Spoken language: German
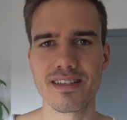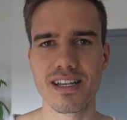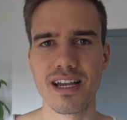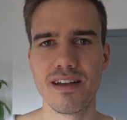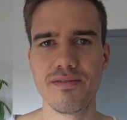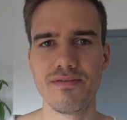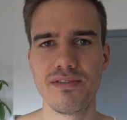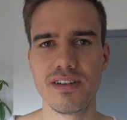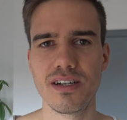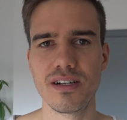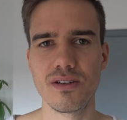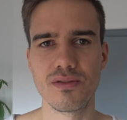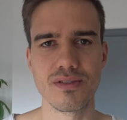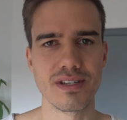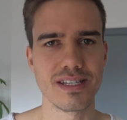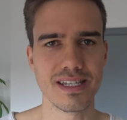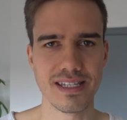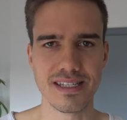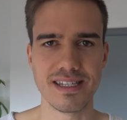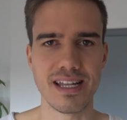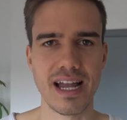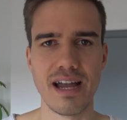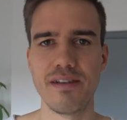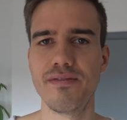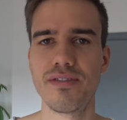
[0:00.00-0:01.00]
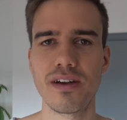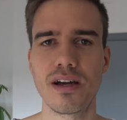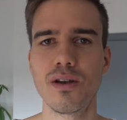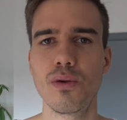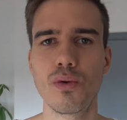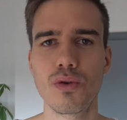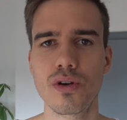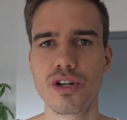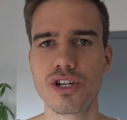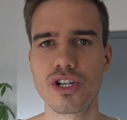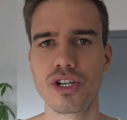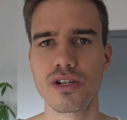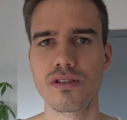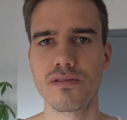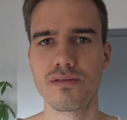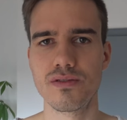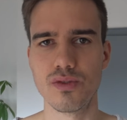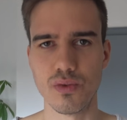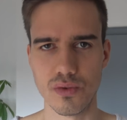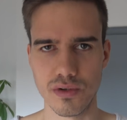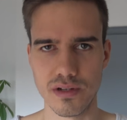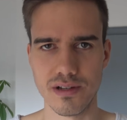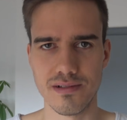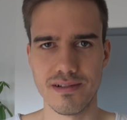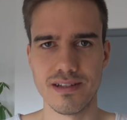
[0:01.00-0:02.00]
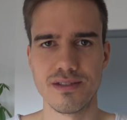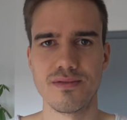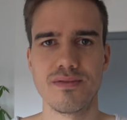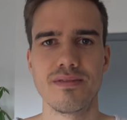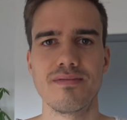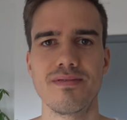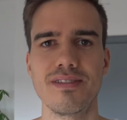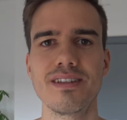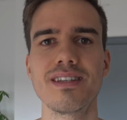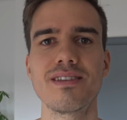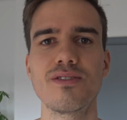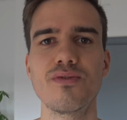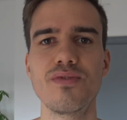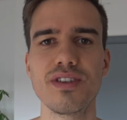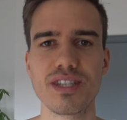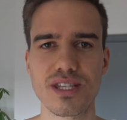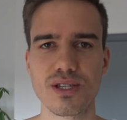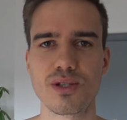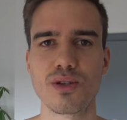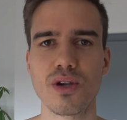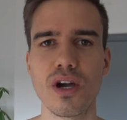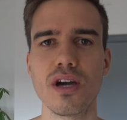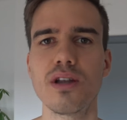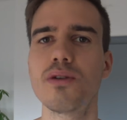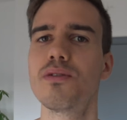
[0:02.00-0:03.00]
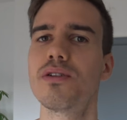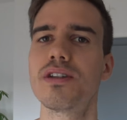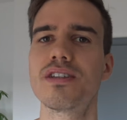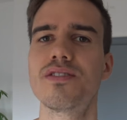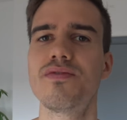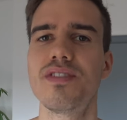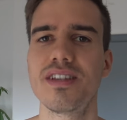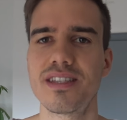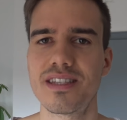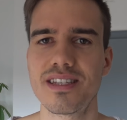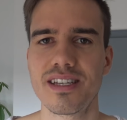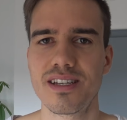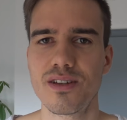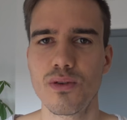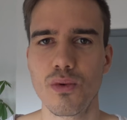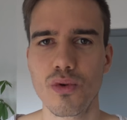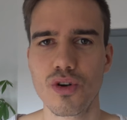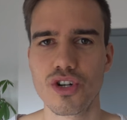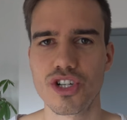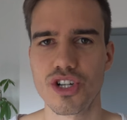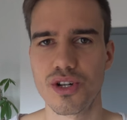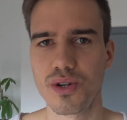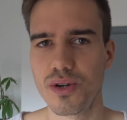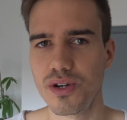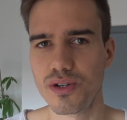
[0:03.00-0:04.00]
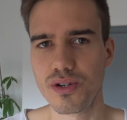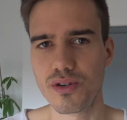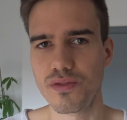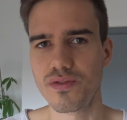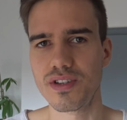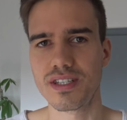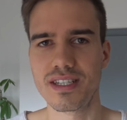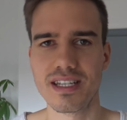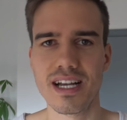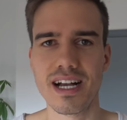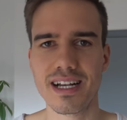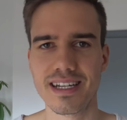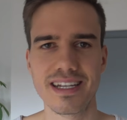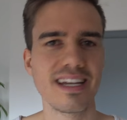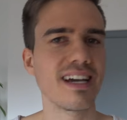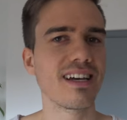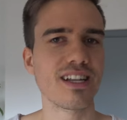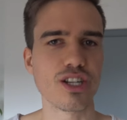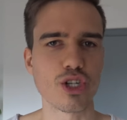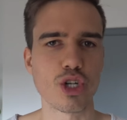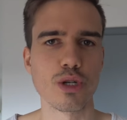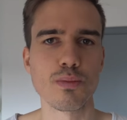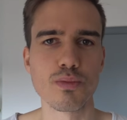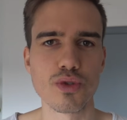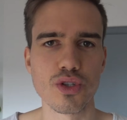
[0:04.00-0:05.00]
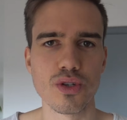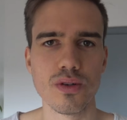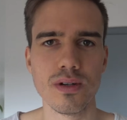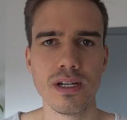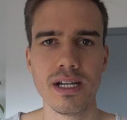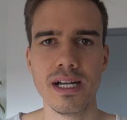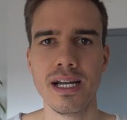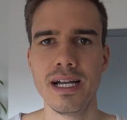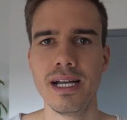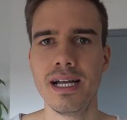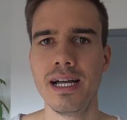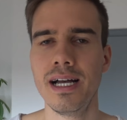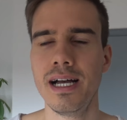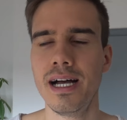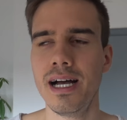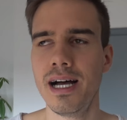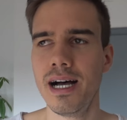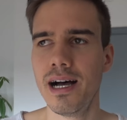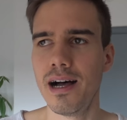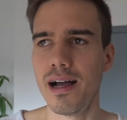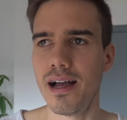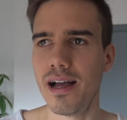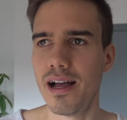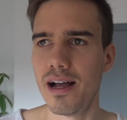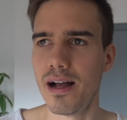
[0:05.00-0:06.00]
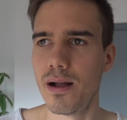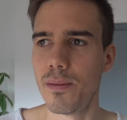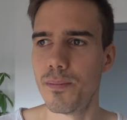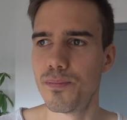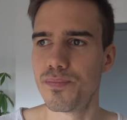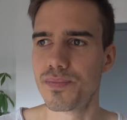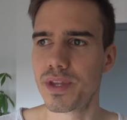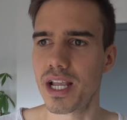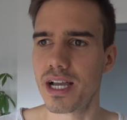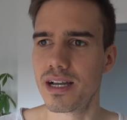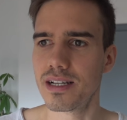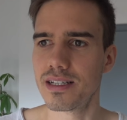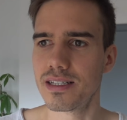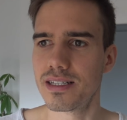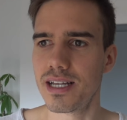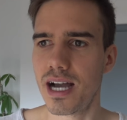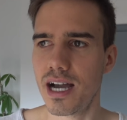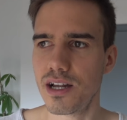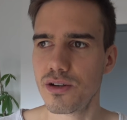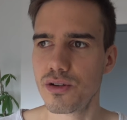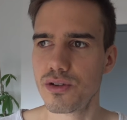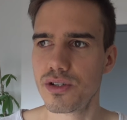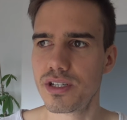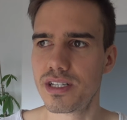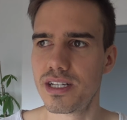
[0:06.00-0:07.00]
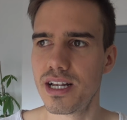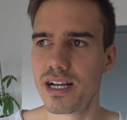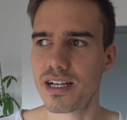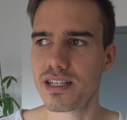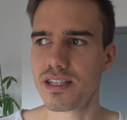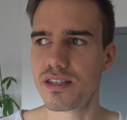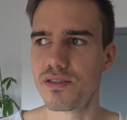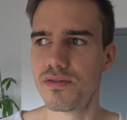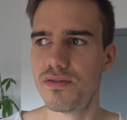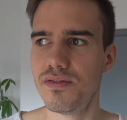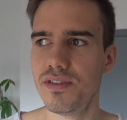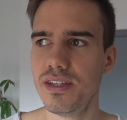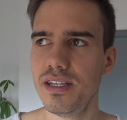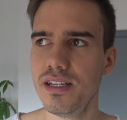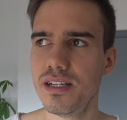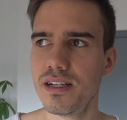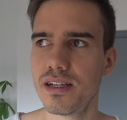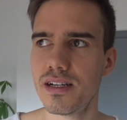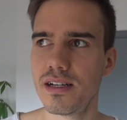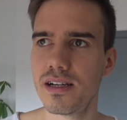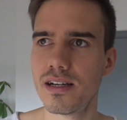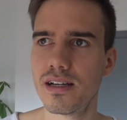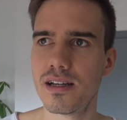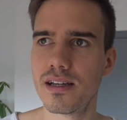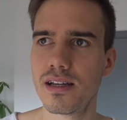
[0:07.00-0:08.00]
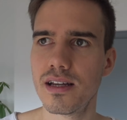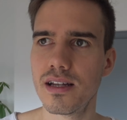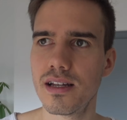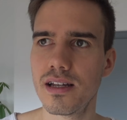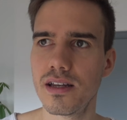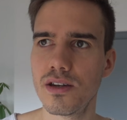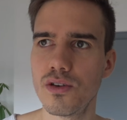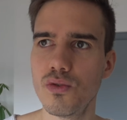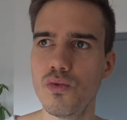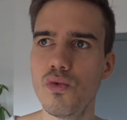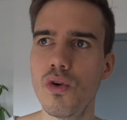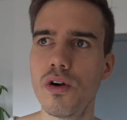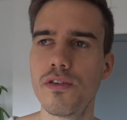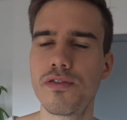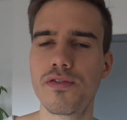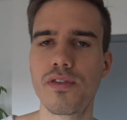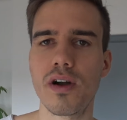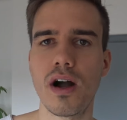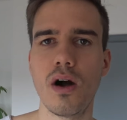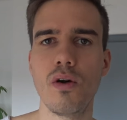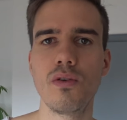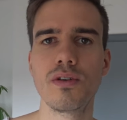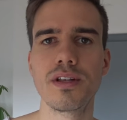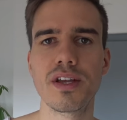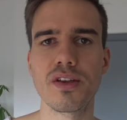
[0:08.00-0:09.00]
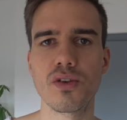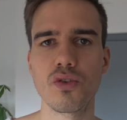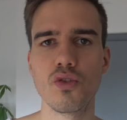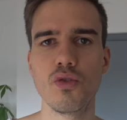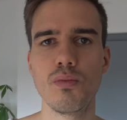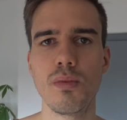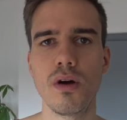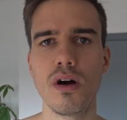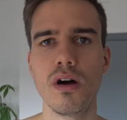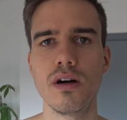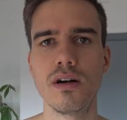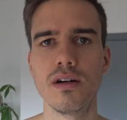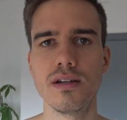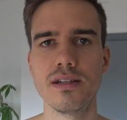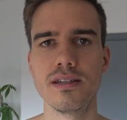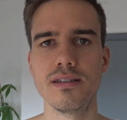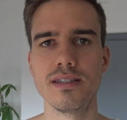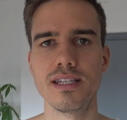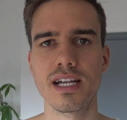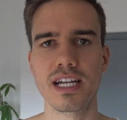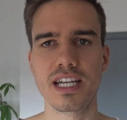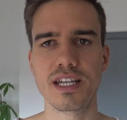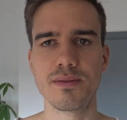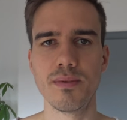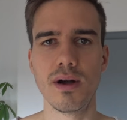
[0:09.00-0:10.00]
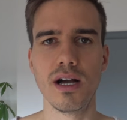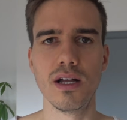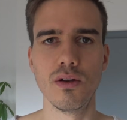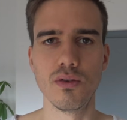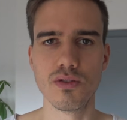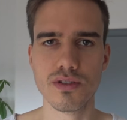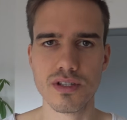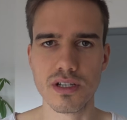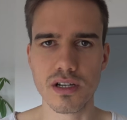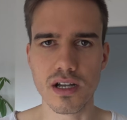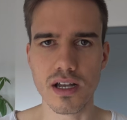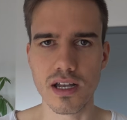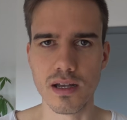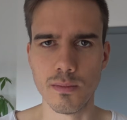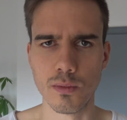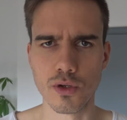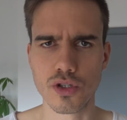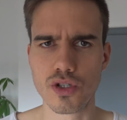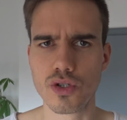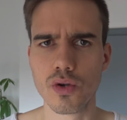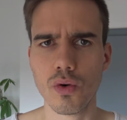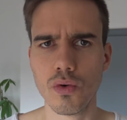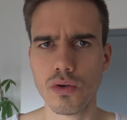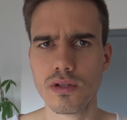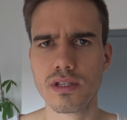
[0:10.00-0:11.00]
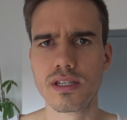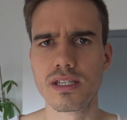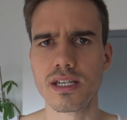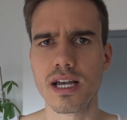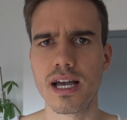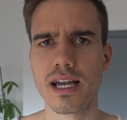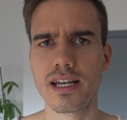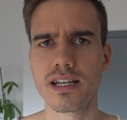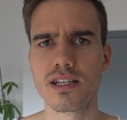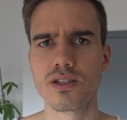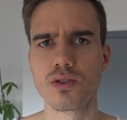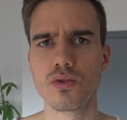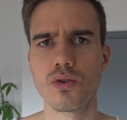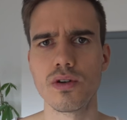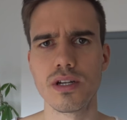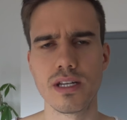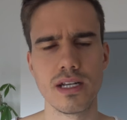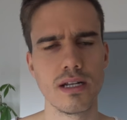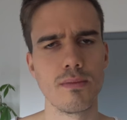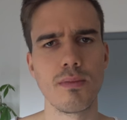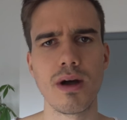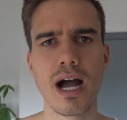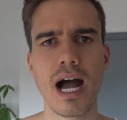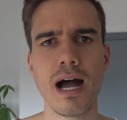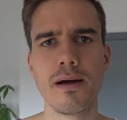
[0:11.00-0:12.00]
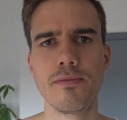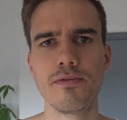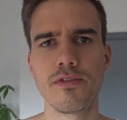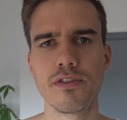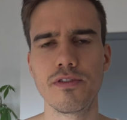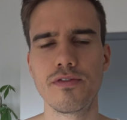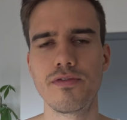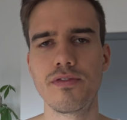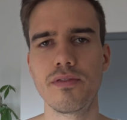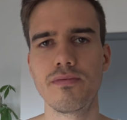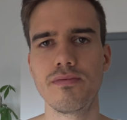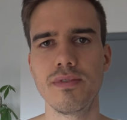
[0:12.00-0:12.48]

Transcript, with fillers: ist einfach und es ist einfach logisch. So, also du wirst es hören und es wird sich logisch anhören und du wirst sagen, ja, das stimmt so. Ähm, dadurch, dass wir nur Frauen gegenüber, sag ich mal, unsere Emotionen zeigen, so in einem Rahmen von,